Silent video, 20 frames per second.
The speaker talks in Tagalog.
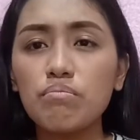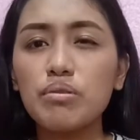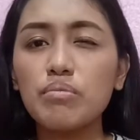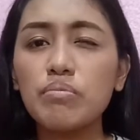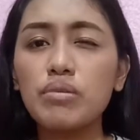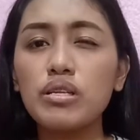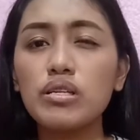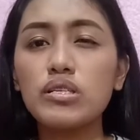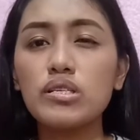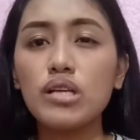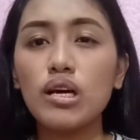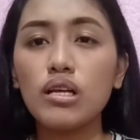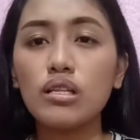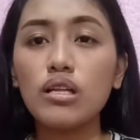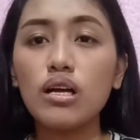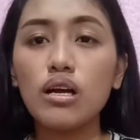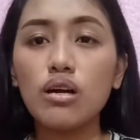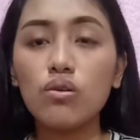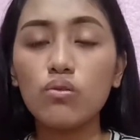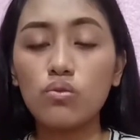bibili
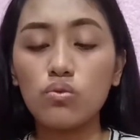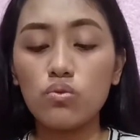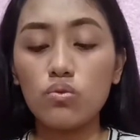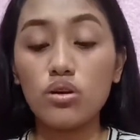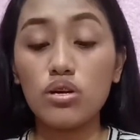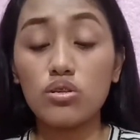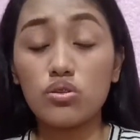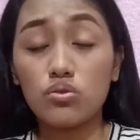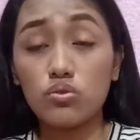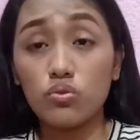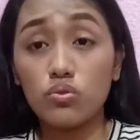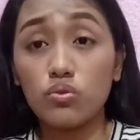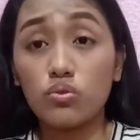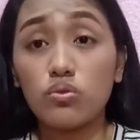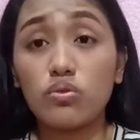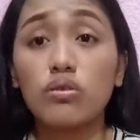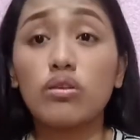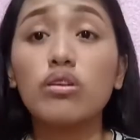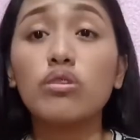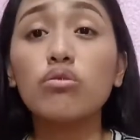sana ako. Kaso,
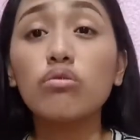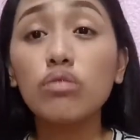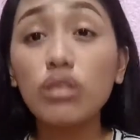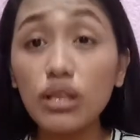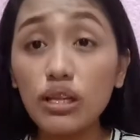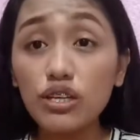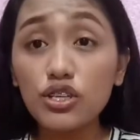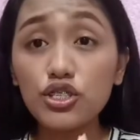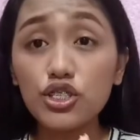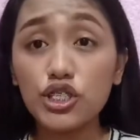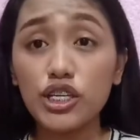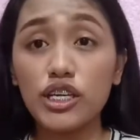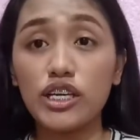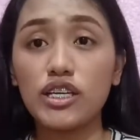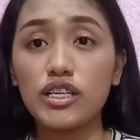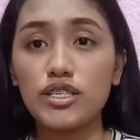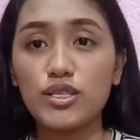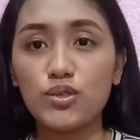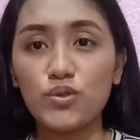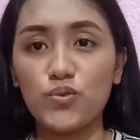ito na lang siya
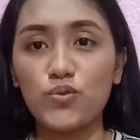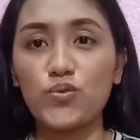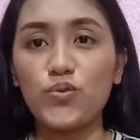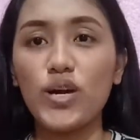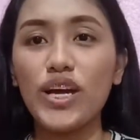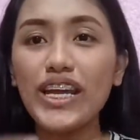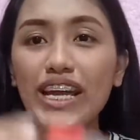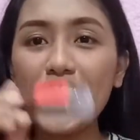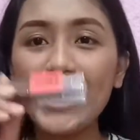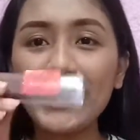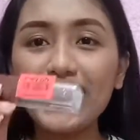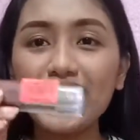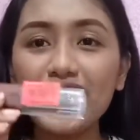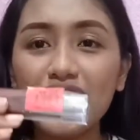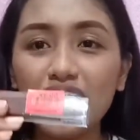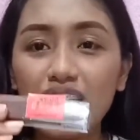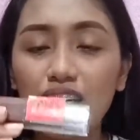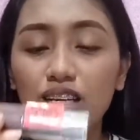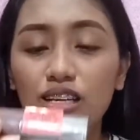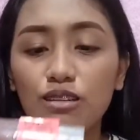eh. So, ayan.
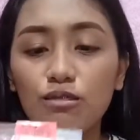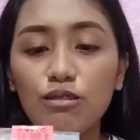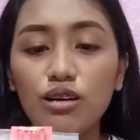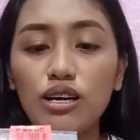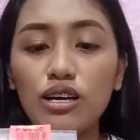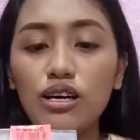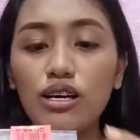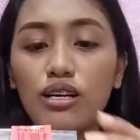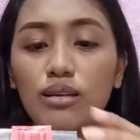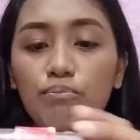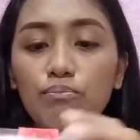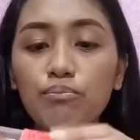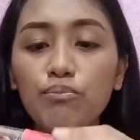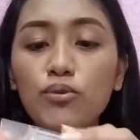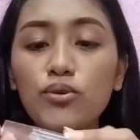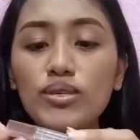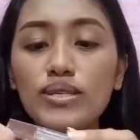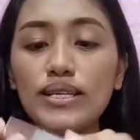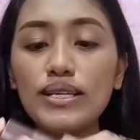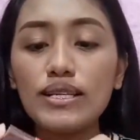Uh,
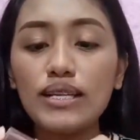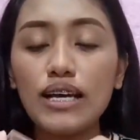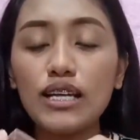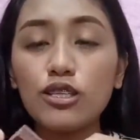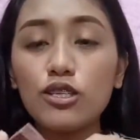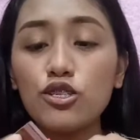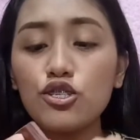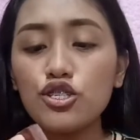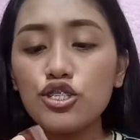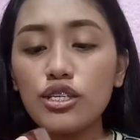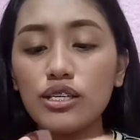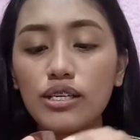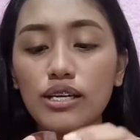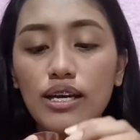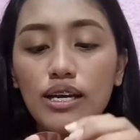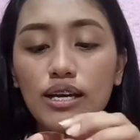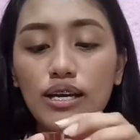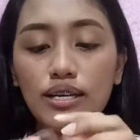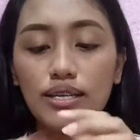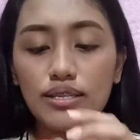buksan natin siya,
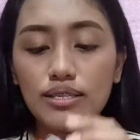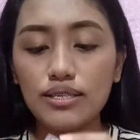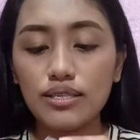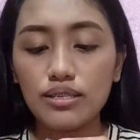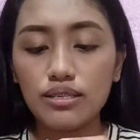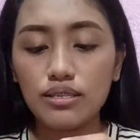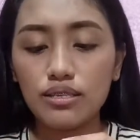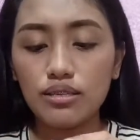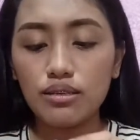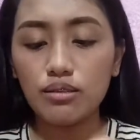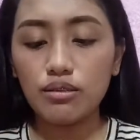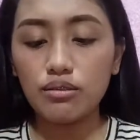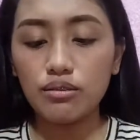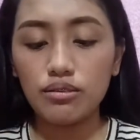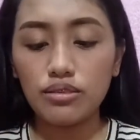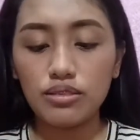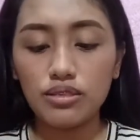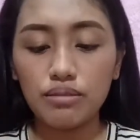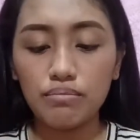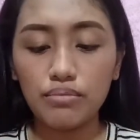guys.
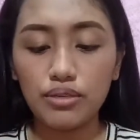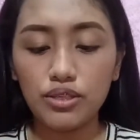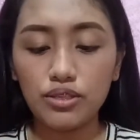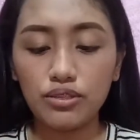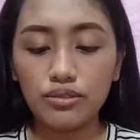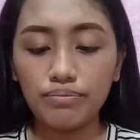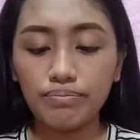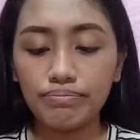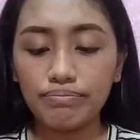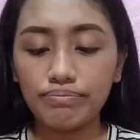Saan ba to?